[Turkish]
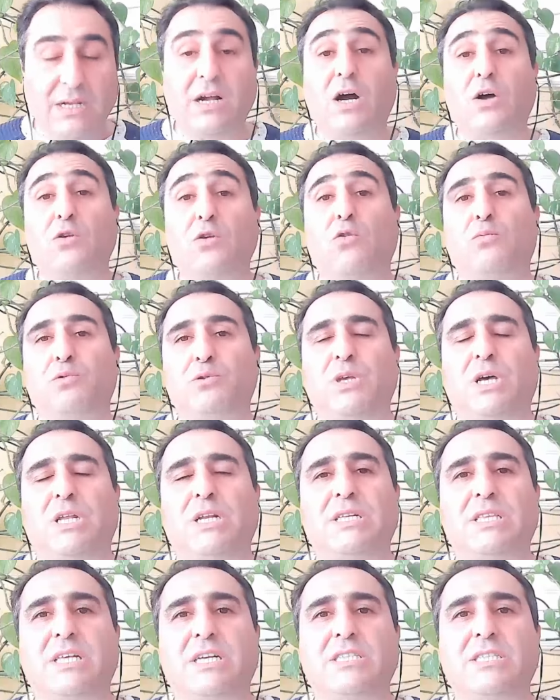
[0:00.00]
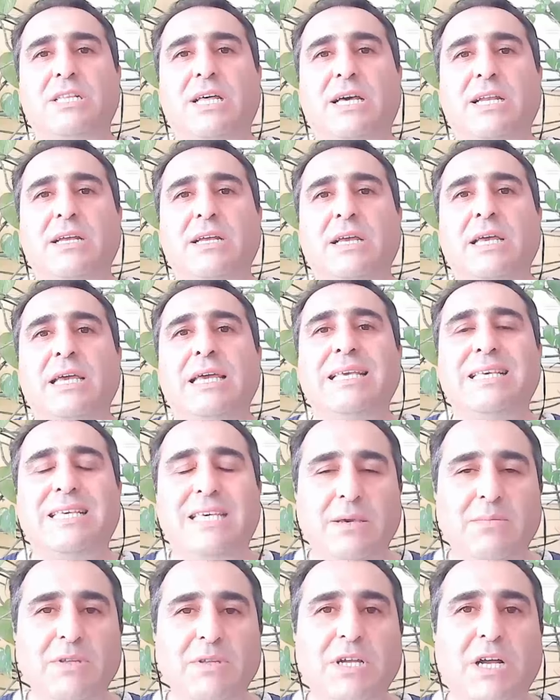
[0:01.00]
Kanopus arkadaşlar.
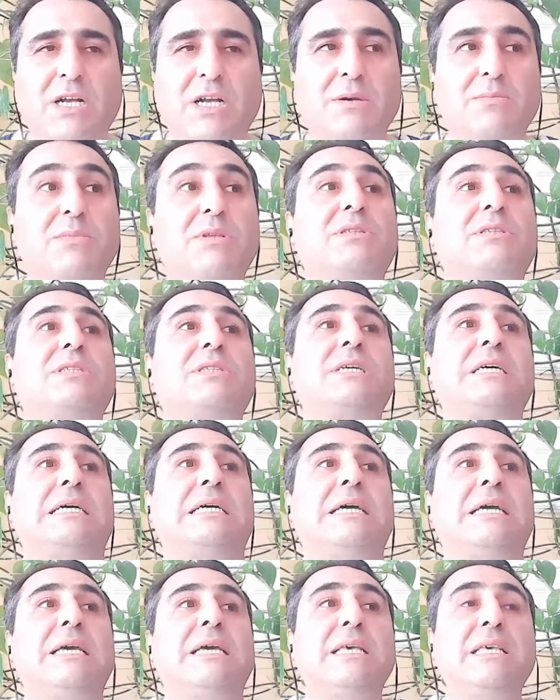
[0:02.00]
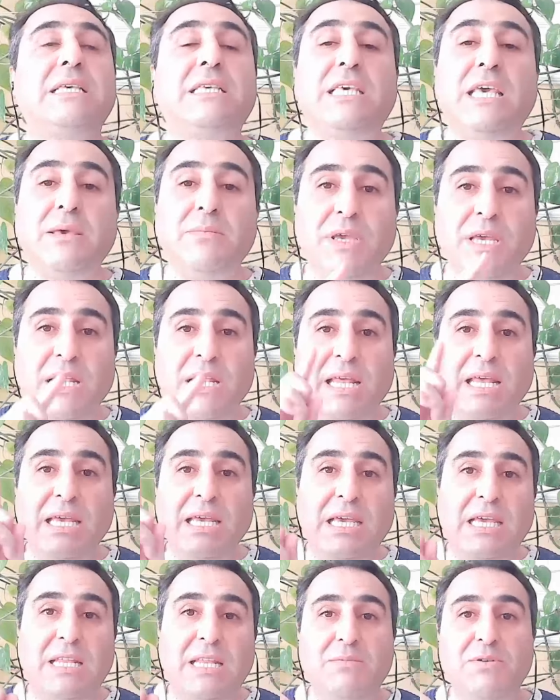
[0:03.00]
Gemi takım yıldızı. Gemiyle
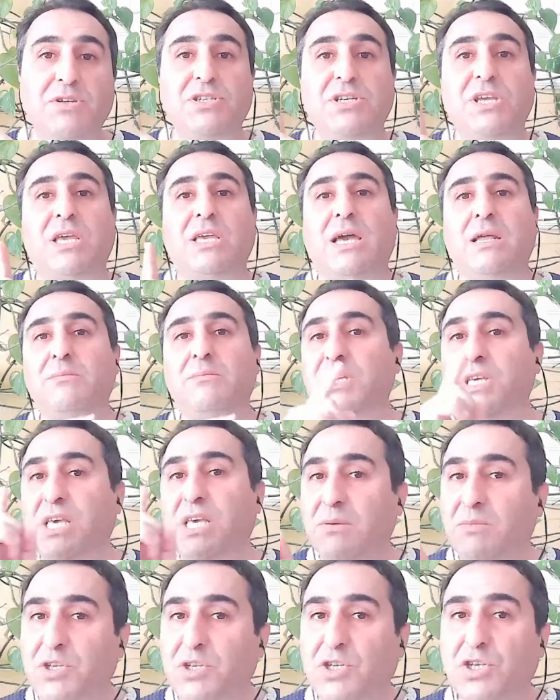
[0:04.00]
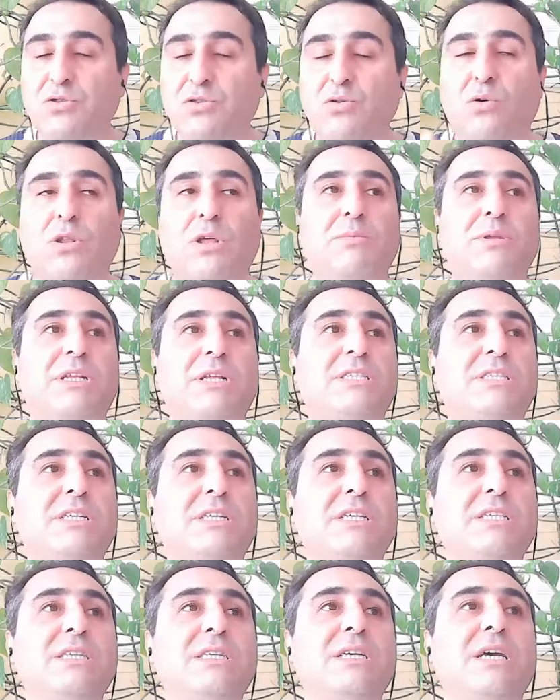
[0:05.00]
ilgili bir şey yani bir gemici de
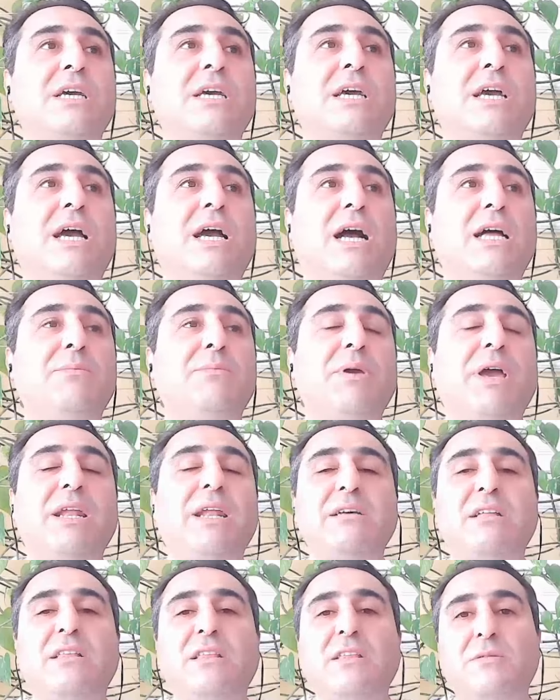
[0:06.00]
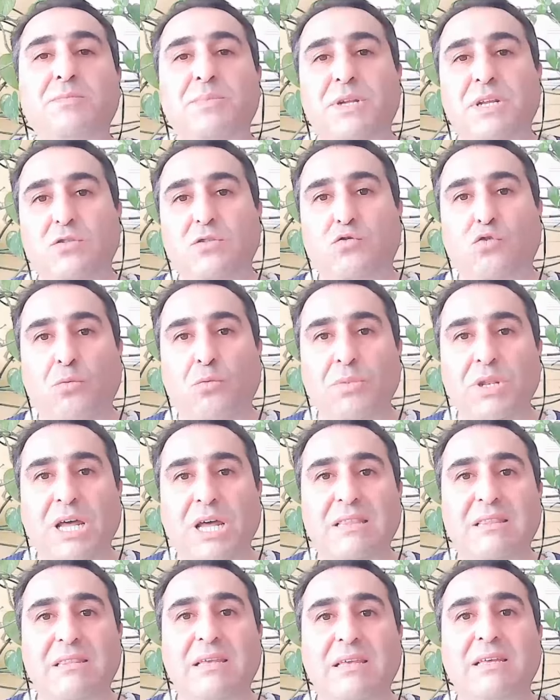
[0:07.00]
olabilirsiniz. Hani Bernadette Brady
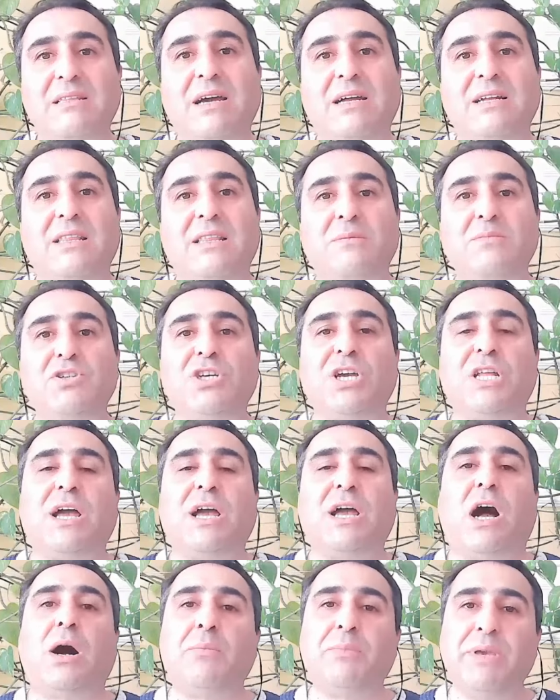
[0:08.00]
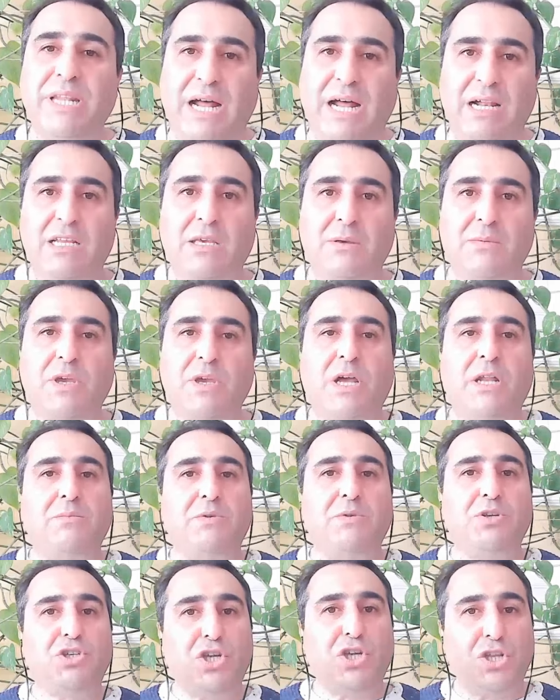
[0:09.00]
dominant lider demiş. Yani amiral gibi
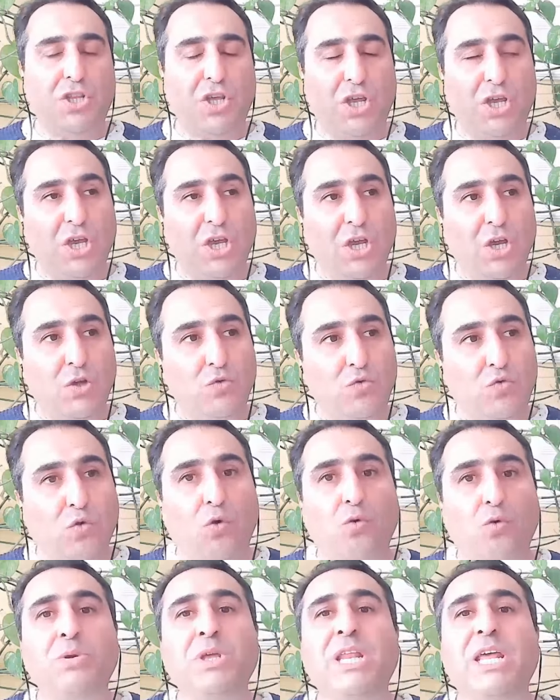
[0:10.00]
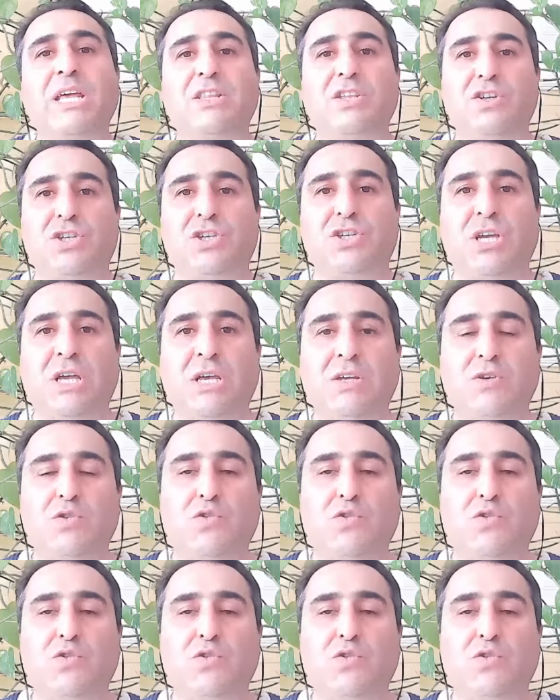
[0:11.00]
yani bir şeyde domine edici.